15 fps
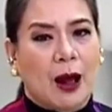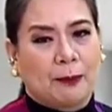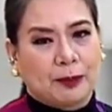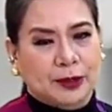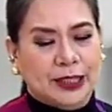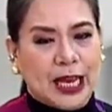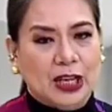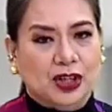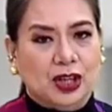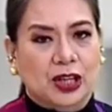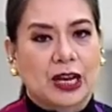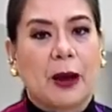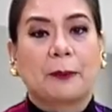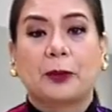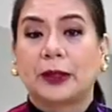ang
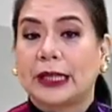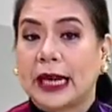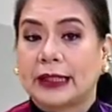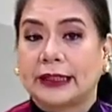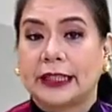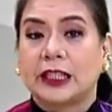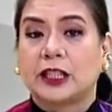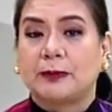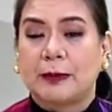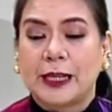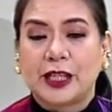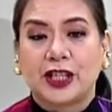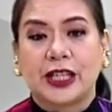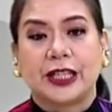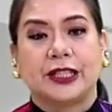possession ng protected
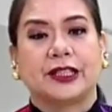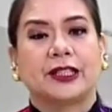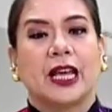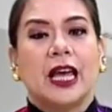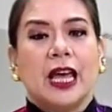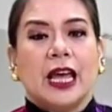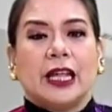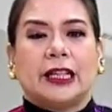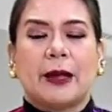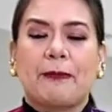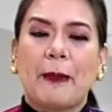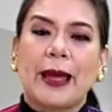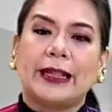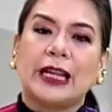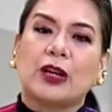species.
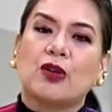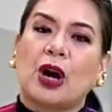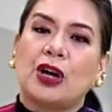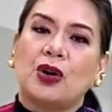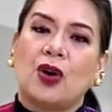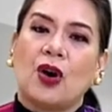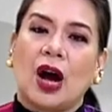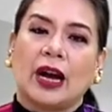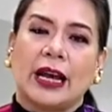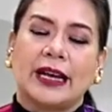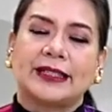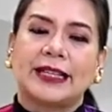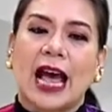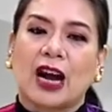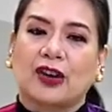Depende kung ano ang
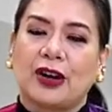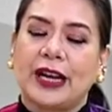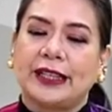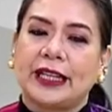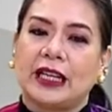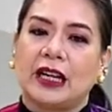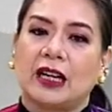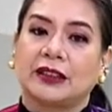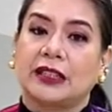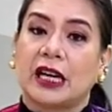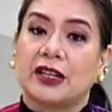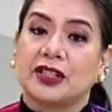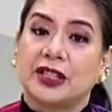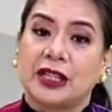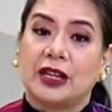exact rating ng
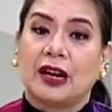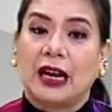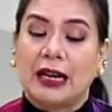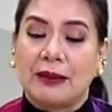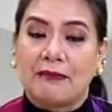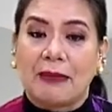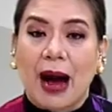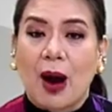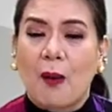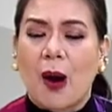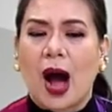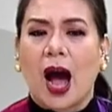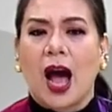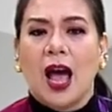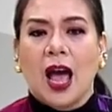tertiary.
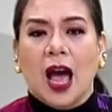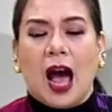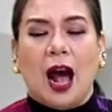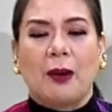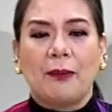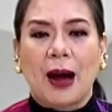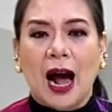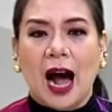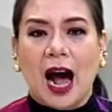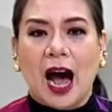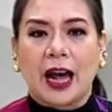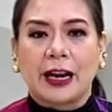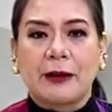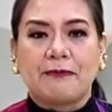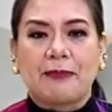Halimbawa, ang
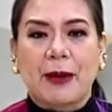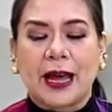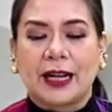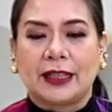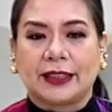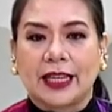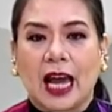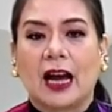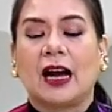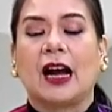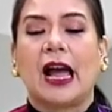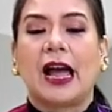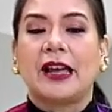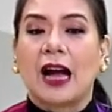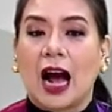maaaring penalty
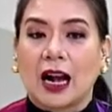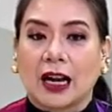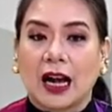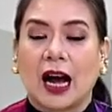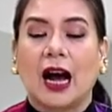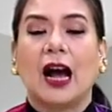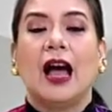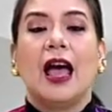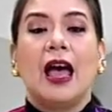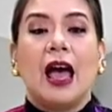ay hanggang